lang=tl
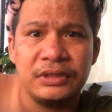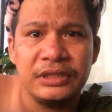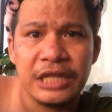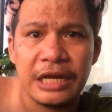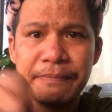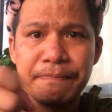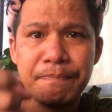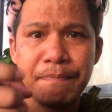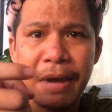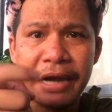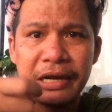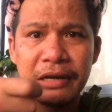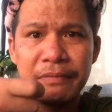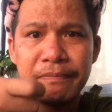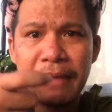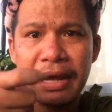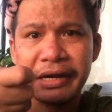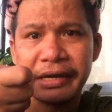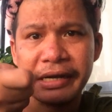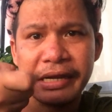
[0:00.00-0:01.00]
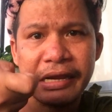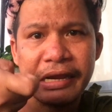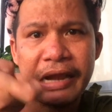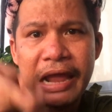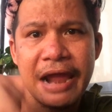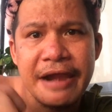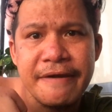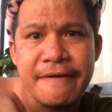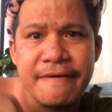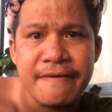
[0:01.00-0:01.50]

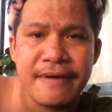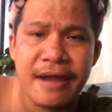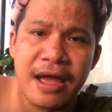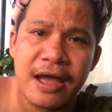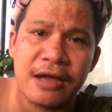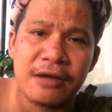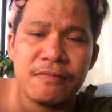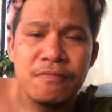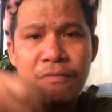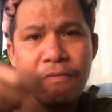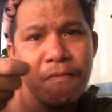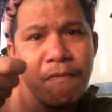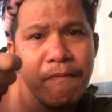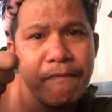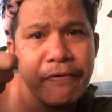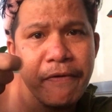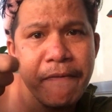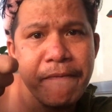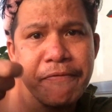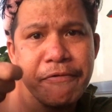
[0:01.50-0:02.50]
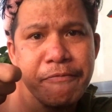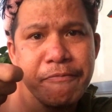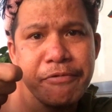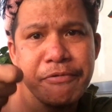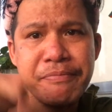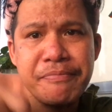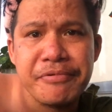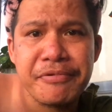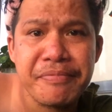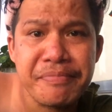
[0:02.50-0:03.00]
nagbaril-barilan ng prum prum
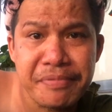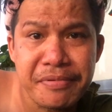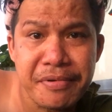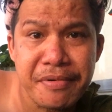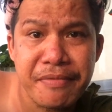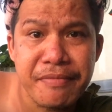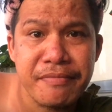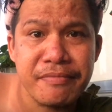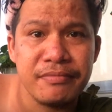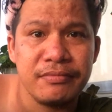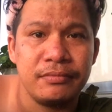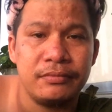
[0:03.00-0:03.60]
prum prum prum.